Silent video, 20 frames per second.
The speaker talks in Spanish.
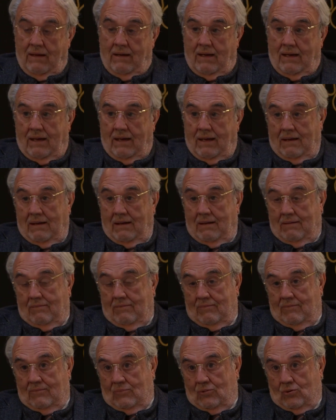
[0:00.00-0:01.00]
Eh,
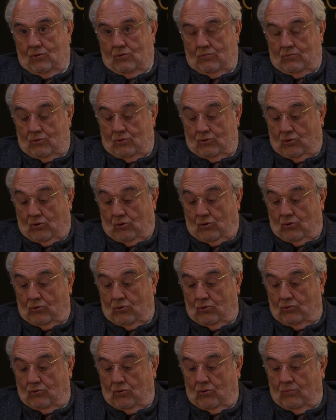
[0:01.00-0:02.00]
no, solo
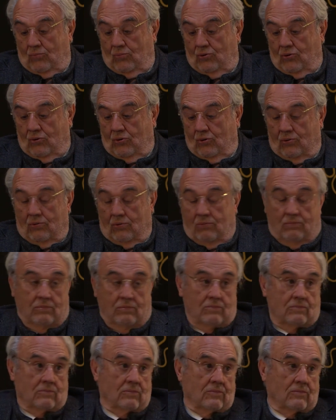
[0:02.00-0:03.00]
no todo el mundo
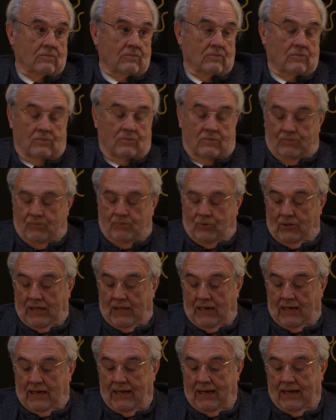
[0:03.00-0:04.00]
mm,
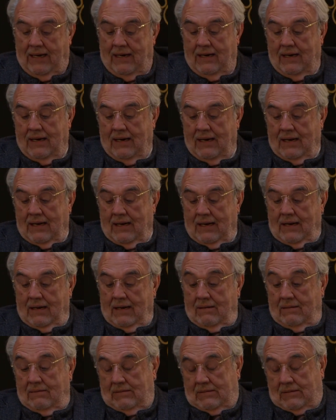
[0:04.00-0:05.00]
podía leer,
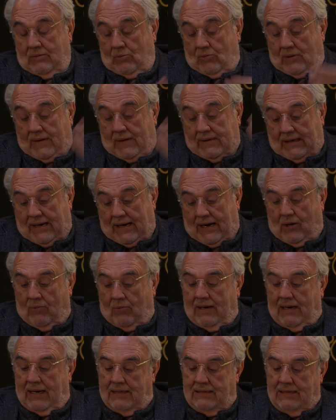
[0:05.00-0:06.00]
seguramente la
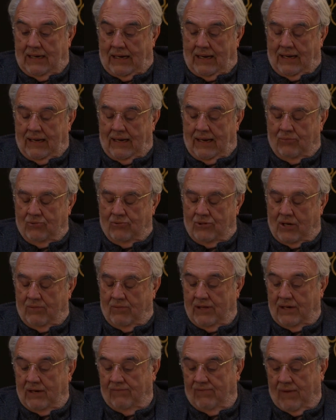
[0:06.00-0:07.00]
novela se leía muchas
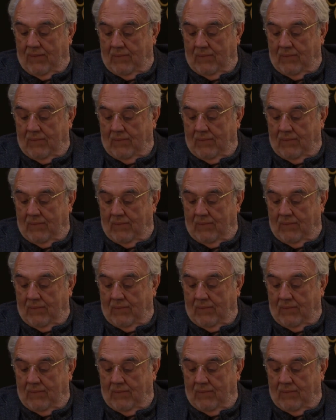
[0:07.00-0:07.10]
veces en